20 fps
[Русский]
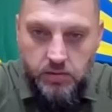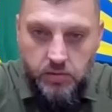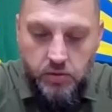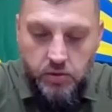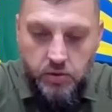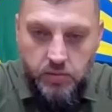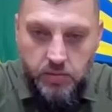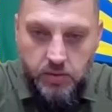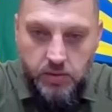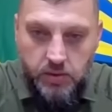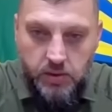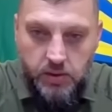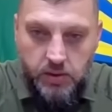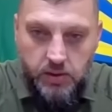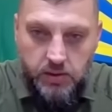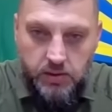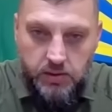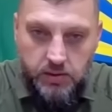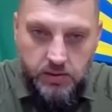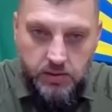для того, чтобы
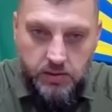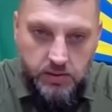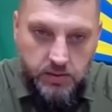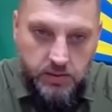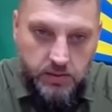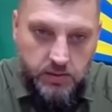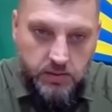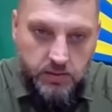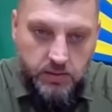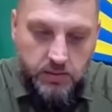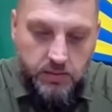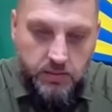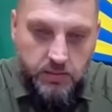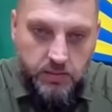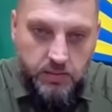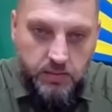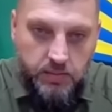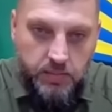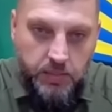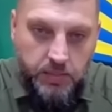э,
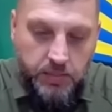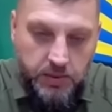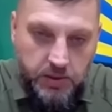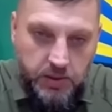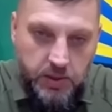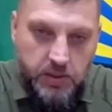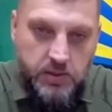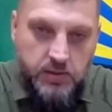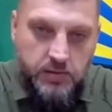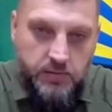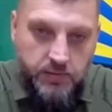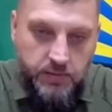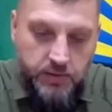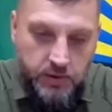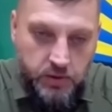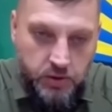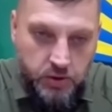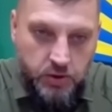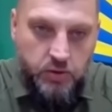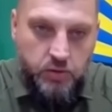попытаться
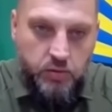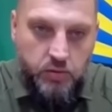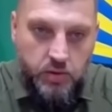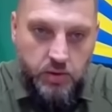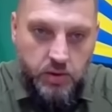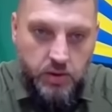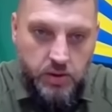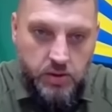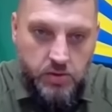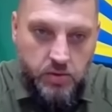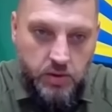в очередной